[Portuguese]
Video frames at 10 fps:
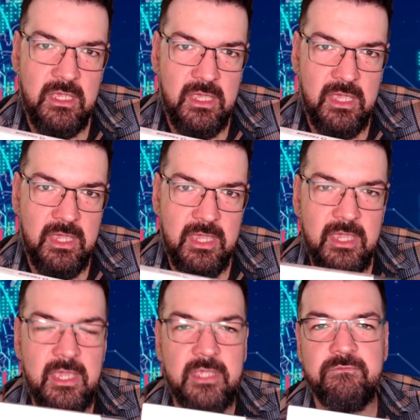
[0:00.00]

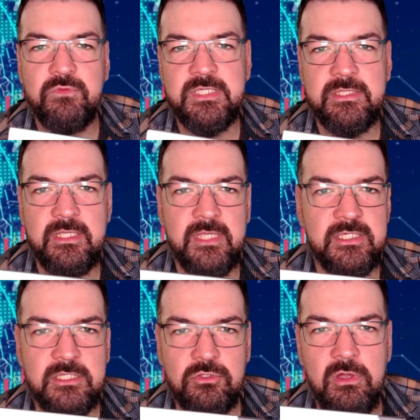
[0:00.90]
é, que você tem em
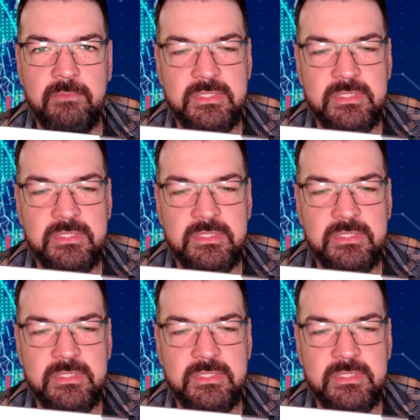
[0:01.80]
desktop.